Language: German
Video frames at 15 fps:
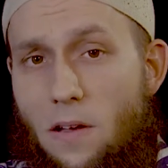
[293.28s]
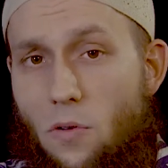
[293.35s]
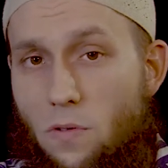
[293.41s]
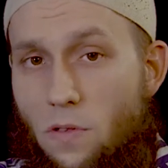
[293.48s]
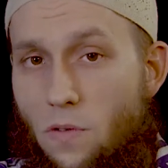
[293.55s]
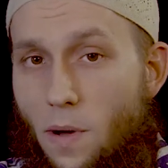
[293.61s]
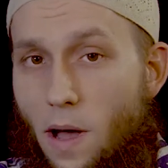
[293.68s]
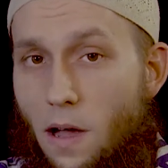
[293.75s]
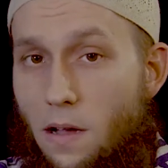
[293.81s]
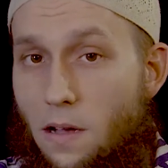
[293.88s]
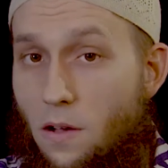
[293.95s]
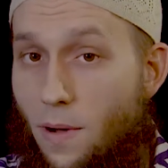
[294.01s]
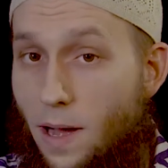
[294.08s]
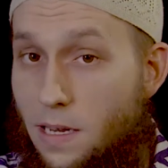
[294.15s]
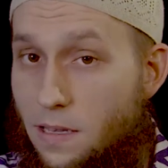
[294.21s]
Und zwar
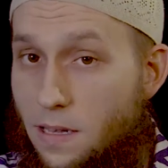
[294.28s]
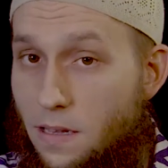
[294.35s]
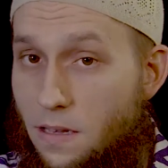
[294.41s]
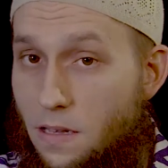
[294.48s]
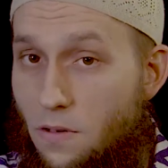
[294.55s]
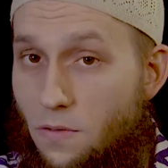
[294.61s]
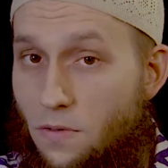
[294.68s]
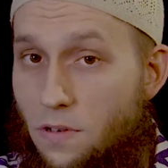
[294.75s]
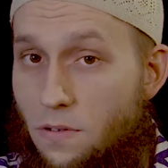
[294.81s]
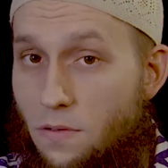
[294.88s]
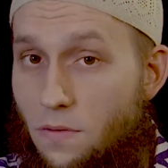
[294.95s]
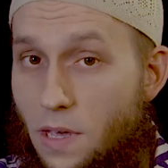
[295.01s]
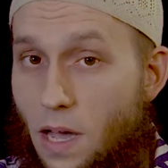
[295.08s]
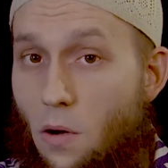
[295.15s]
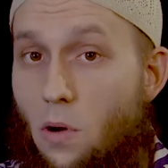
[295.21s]
qualitativ
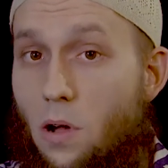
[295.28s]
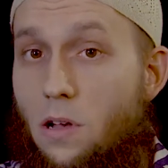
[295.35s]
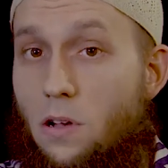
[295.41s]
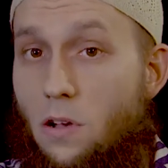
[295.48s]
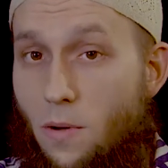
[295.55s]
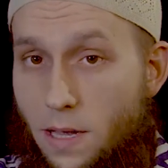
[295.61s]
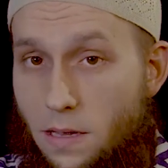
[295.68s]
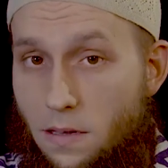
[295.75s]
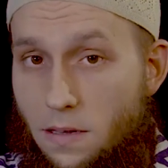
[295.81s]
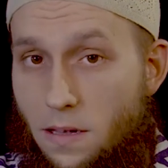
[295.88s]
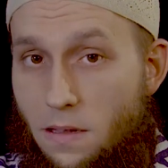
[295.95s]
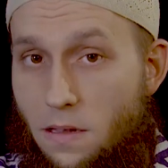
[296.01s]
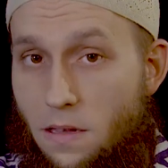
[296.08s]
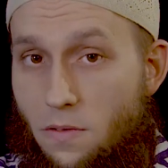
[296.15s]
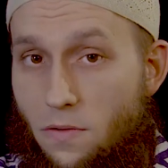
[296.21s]
wie auch
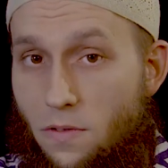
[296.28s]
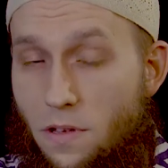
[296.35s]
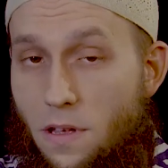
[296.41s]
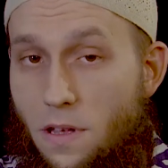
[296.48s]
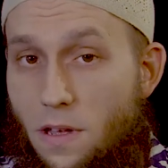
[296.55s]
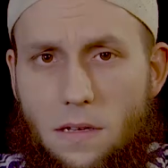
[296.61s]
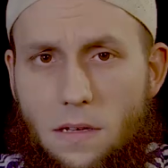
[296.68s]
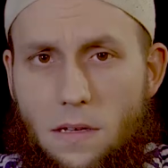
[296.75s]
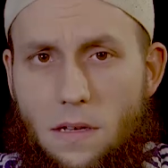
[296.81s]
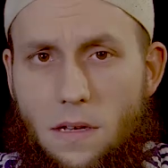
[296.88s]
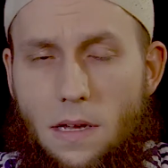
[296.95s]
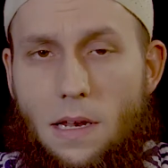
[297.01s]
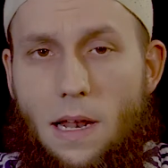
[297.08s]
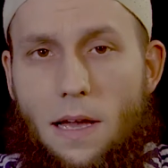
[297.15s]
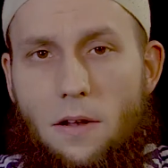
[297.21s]
quantitativ.
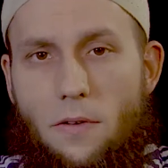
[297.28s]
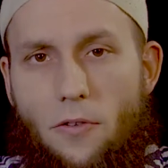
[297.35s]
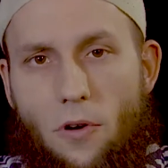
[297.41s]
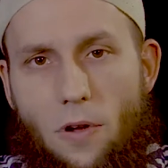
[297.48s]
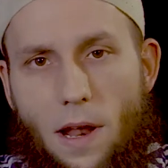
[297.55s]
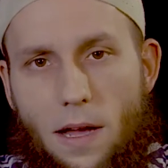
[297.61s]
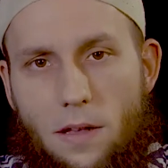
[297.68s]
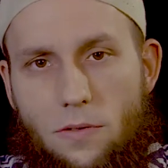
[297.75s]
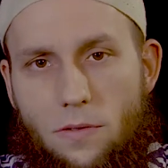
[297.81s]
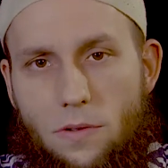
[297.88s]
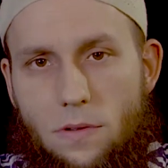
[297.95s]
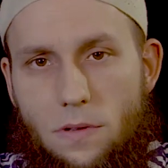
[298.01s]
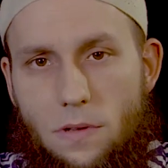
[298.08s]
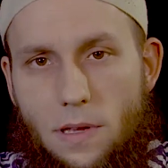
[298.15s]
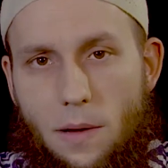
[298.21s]
In einer
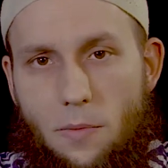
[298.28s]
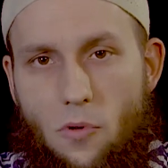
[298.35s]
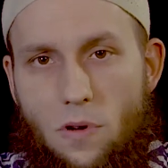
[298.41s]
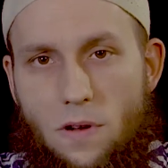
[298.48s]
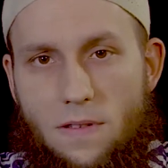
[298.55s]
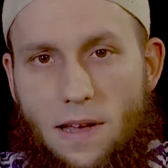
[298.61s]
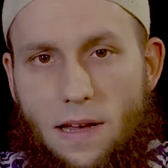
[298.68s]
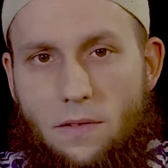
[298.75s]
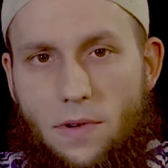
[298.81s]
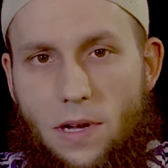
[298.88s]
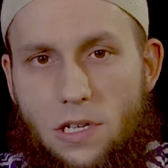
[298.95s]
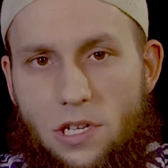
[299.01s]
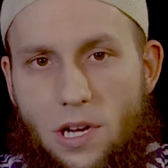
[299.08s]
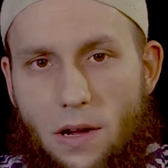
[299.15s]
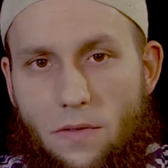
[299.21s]
Vorladung der
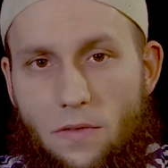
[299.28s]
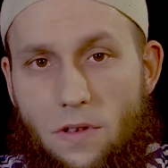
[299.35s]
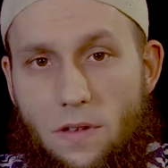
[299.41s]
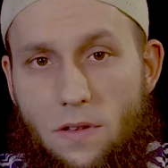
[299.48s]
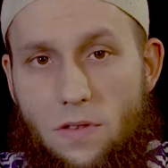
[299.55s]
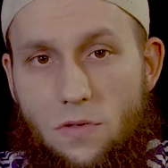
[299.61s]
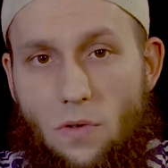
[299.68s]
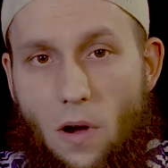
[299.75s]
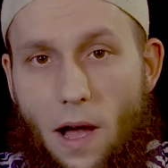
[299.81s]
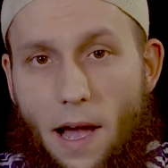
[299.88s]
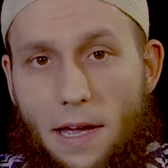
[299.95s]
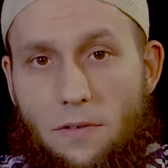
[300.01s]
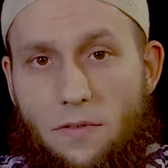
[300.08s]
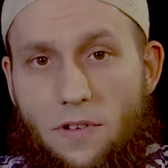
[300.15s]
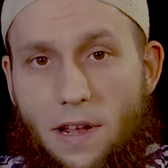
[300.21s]
Bundesanwaltschaft zur
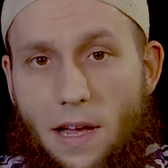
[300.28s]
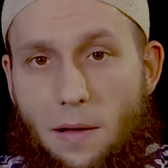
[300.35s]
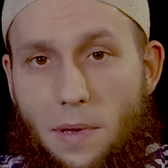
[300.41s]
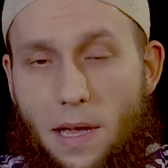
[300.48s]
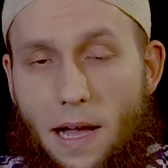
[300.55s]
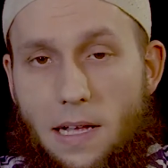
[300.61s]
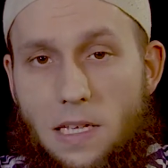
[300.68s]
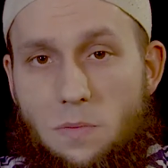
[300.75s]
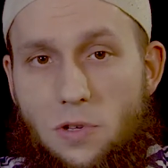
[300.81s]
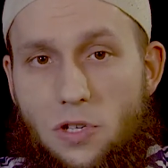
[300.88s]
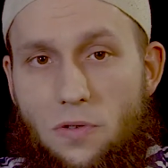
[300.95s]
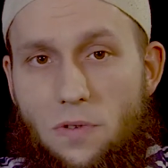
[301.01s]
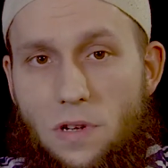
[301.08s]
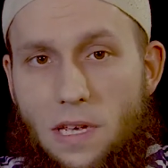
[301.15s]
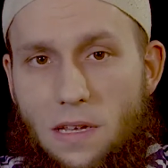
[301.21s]
Einvernahme als
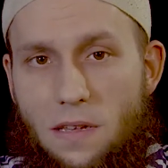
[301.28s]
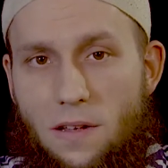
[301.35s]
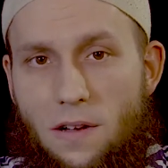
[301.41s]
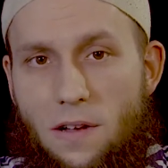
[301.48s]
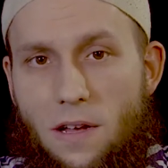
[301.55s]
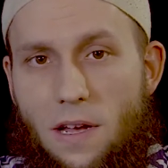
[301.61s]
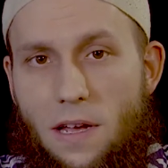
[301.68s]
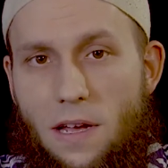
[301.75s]
Beschuldigter